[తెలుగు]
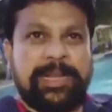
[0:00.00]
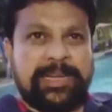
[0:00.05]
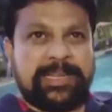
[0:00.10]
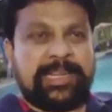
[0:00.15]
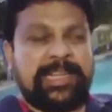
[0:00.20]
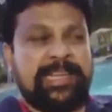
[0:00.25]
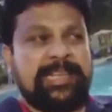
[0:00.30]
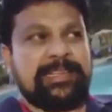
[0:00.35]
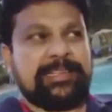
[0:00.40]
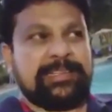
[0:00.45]

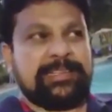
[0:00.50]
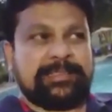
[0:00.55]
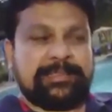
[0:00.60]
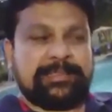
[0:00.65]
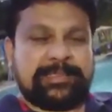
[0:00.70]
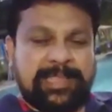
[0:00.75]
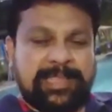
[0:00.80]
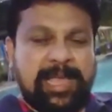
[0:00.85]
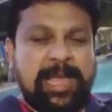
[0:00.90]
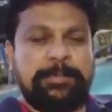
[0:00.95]
పార్టీ
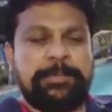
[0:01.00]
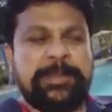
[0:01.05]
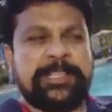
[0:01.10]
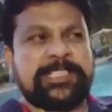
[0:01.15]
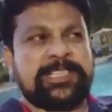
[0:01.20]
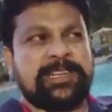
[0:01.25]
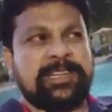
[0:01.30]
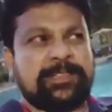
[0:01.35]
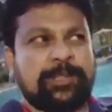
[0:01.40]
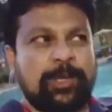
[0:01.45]

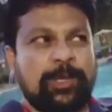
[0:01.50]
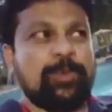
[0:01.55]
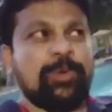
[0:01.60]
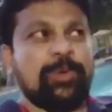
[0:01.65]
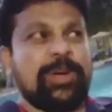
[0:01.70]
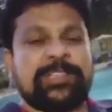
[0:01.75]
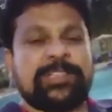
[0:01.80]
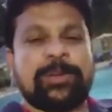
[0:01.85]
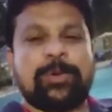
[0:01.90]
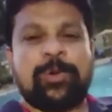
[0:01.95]
స్థాపించిన
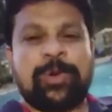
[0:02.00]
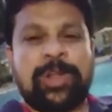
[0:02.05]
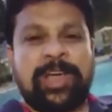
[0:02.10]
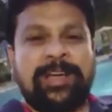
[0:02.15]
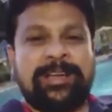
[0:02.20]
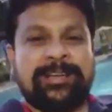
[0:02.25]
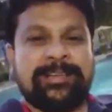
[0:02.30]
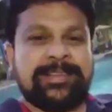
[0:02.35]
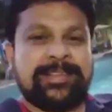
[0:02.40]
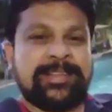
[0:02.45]
తరువాత కూడా